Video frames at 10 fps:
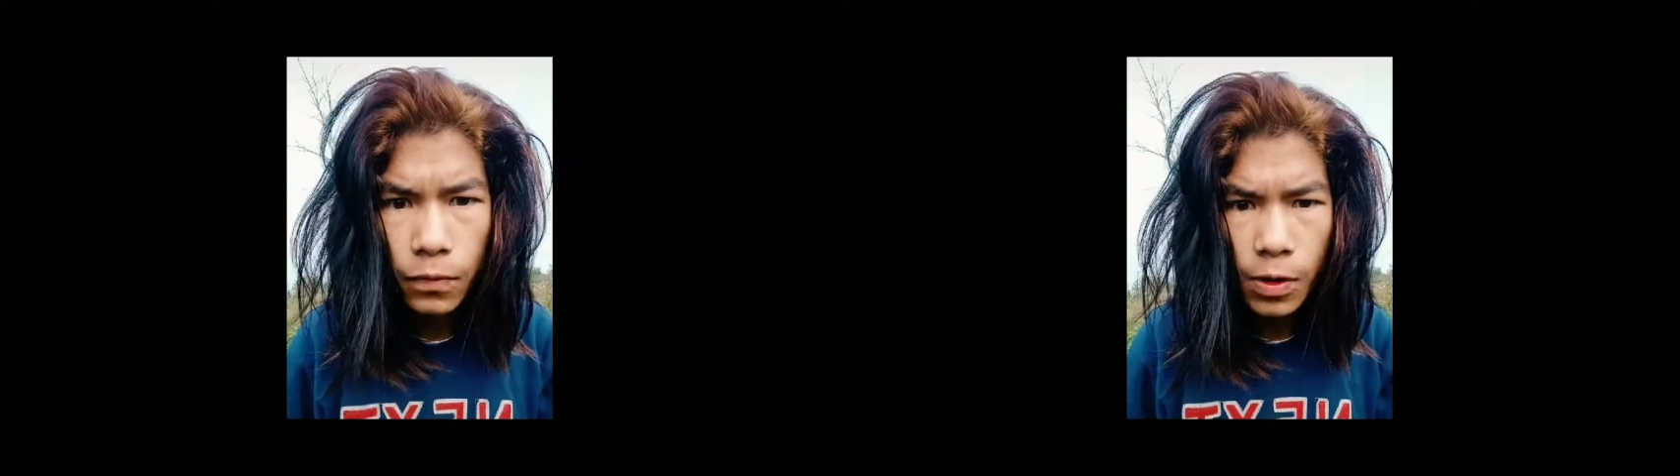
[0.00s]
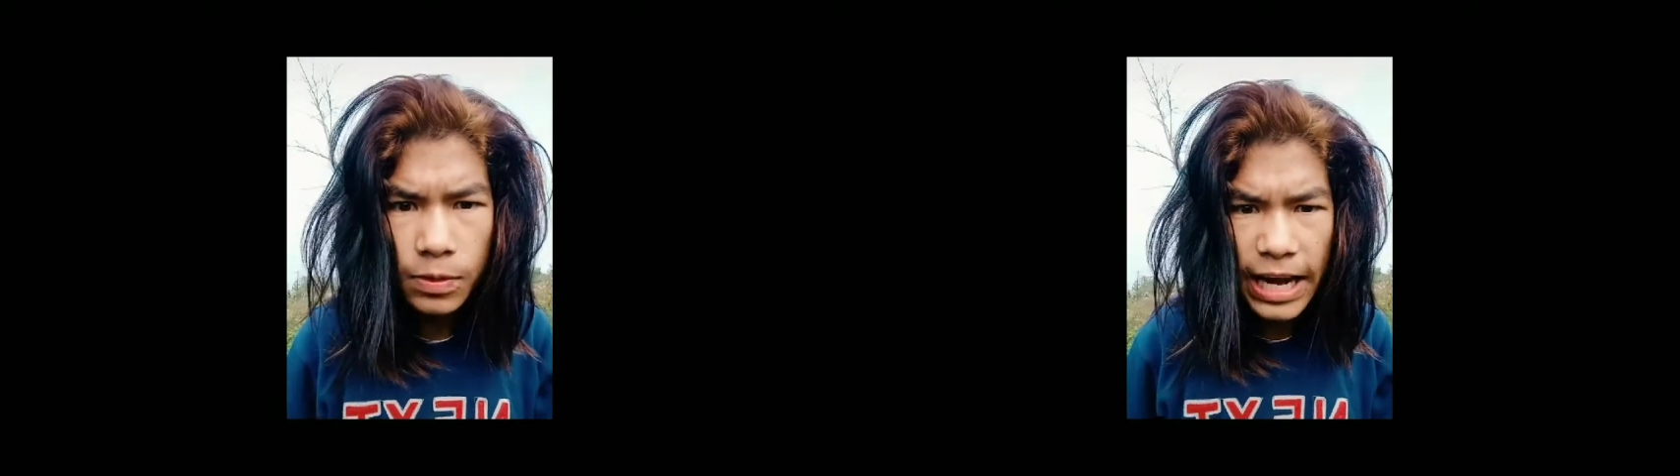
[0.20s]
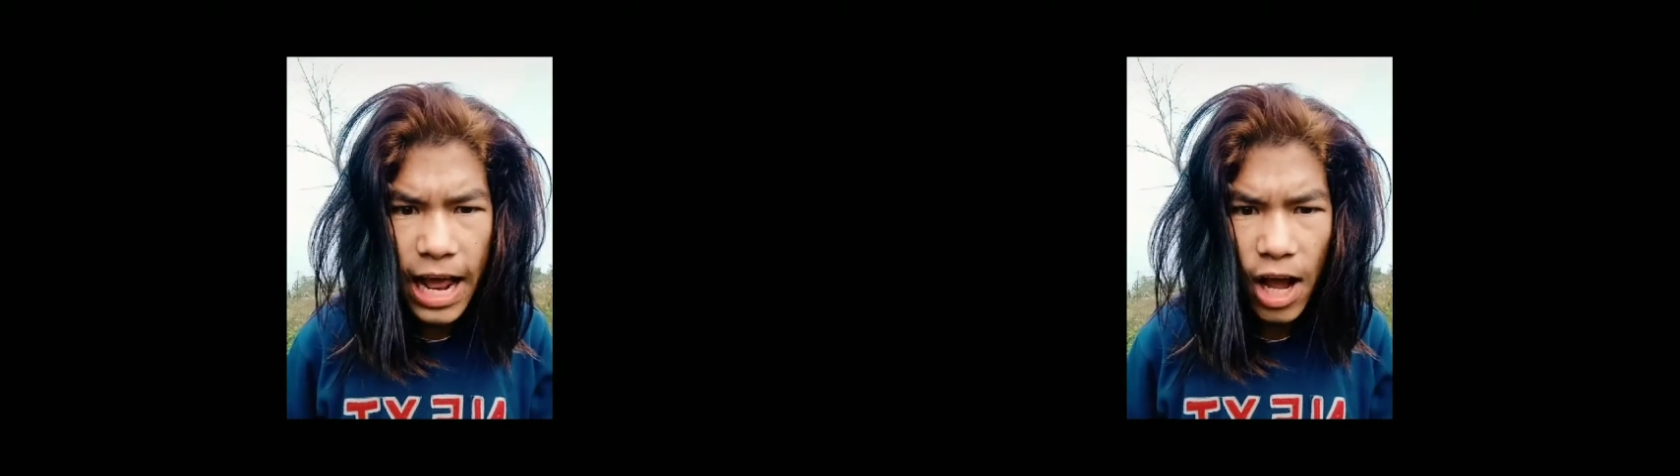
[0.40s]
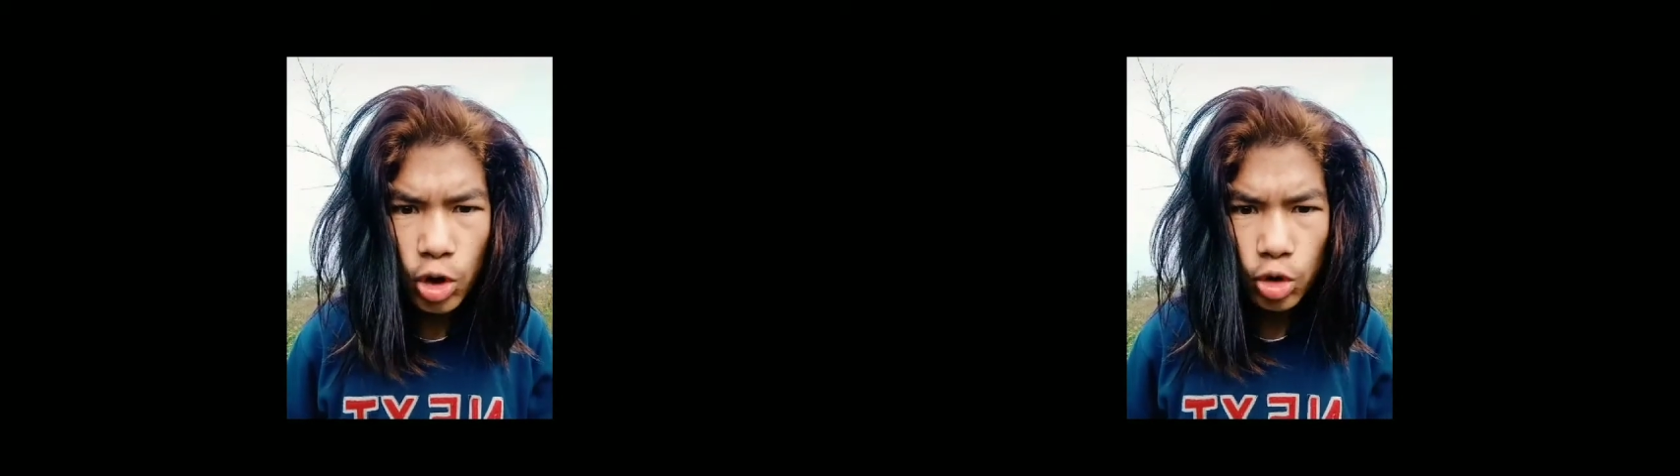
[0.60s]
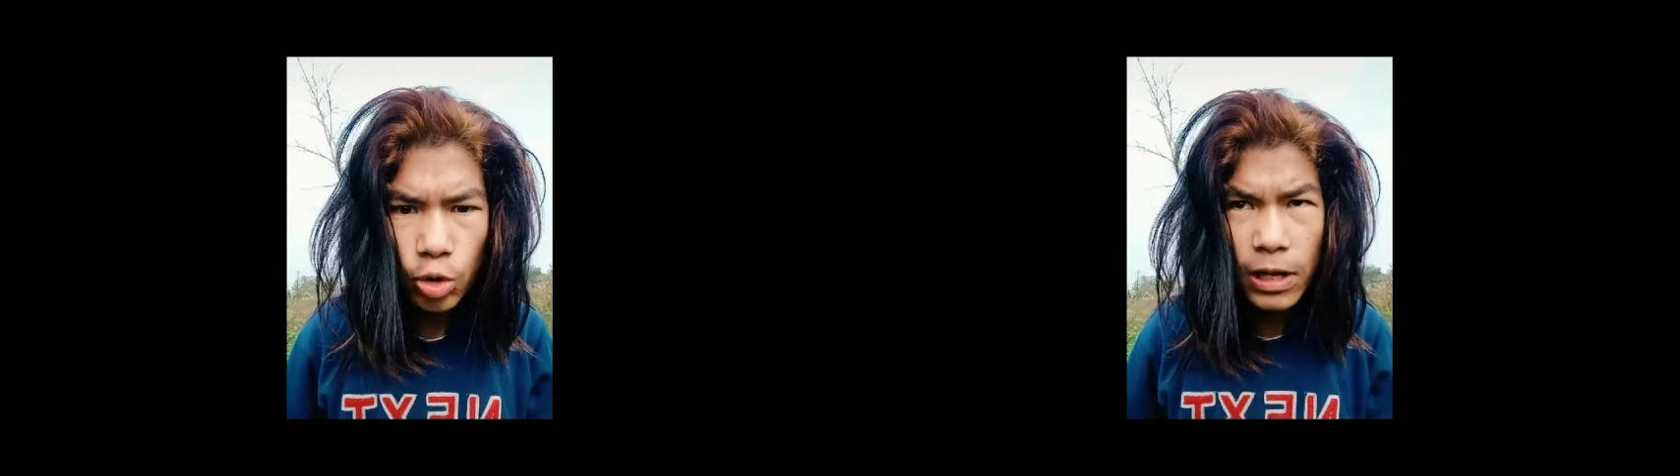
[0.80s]
तुम चाइना का
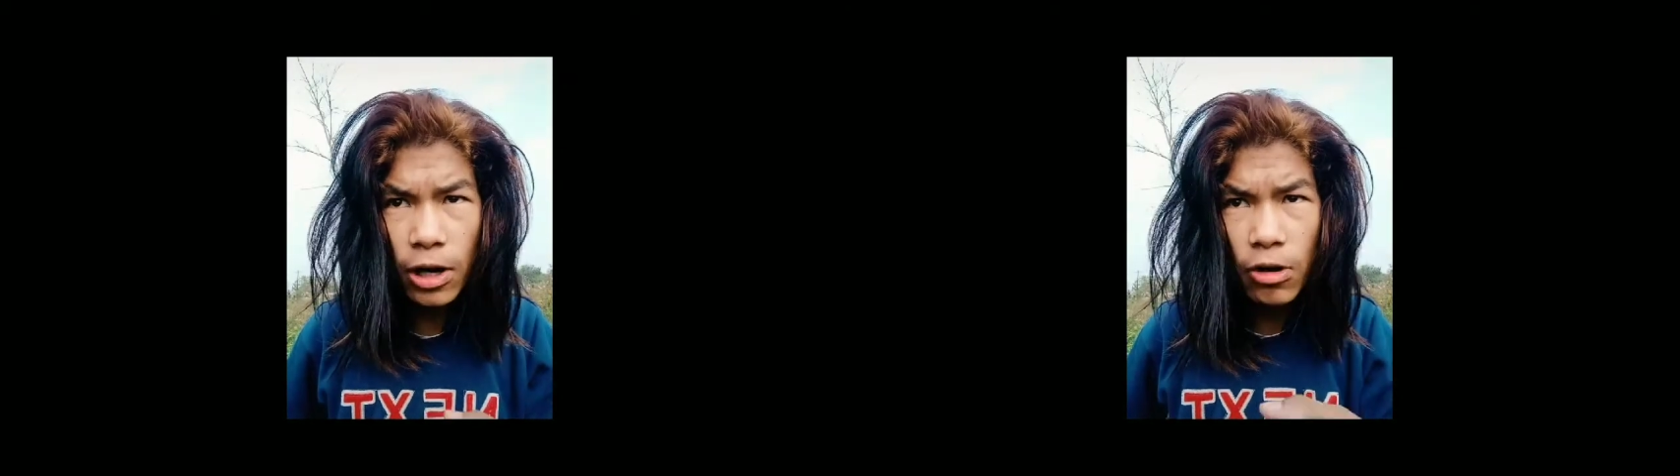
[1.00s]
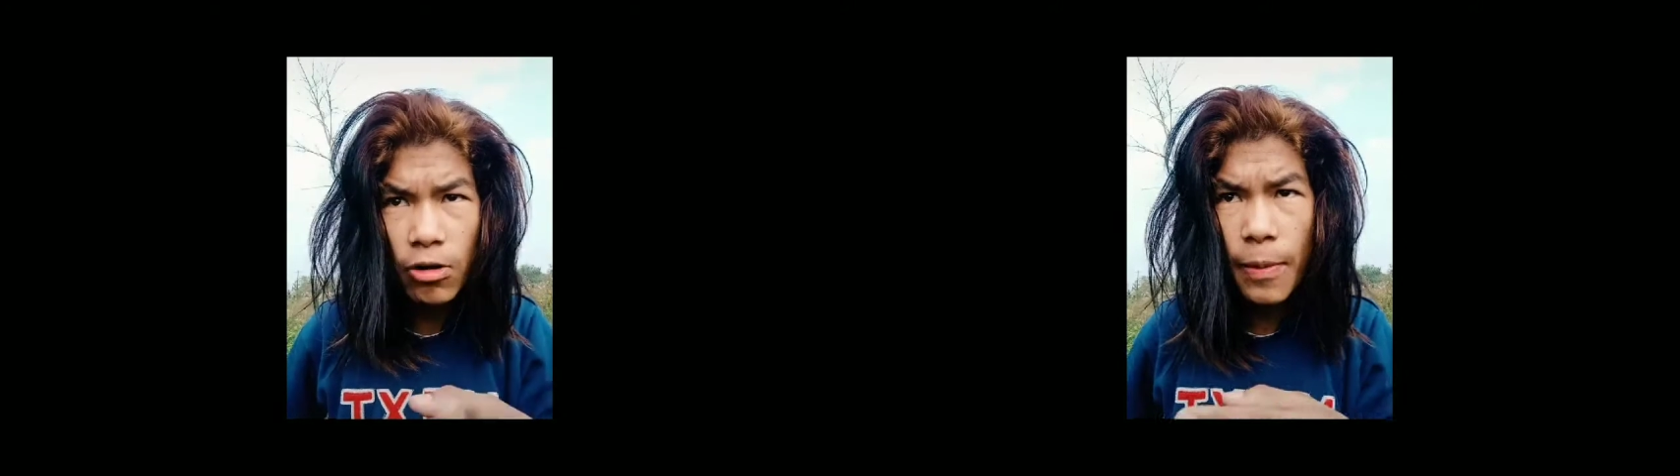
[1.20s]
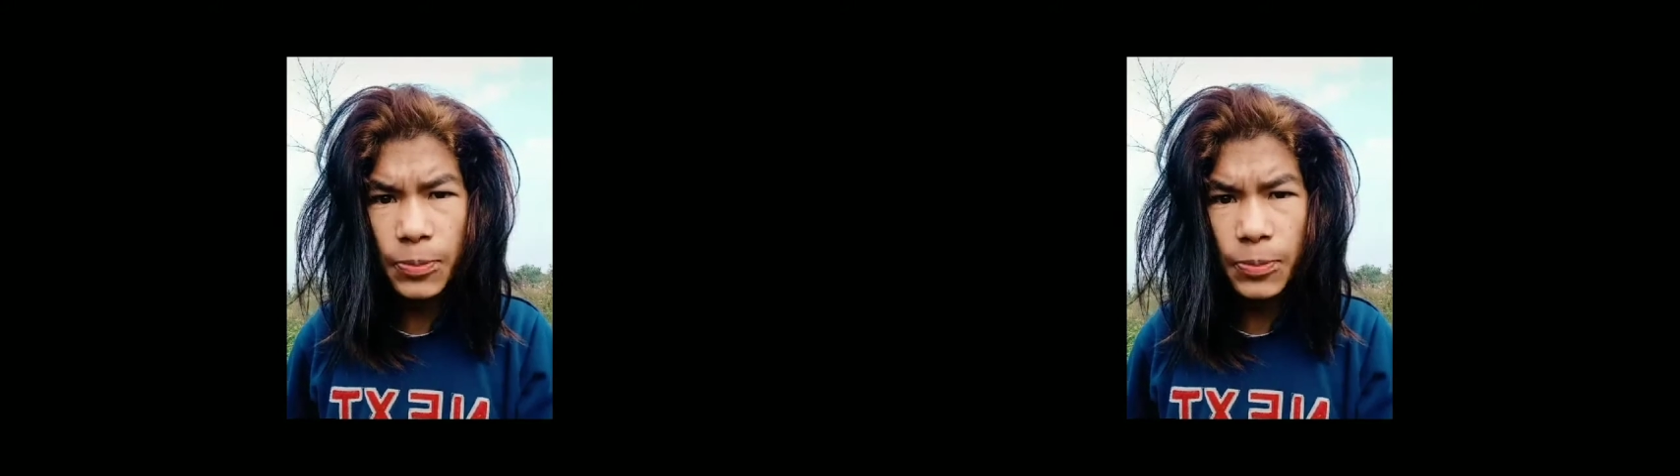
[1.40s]
तुमने कोरोना वायरस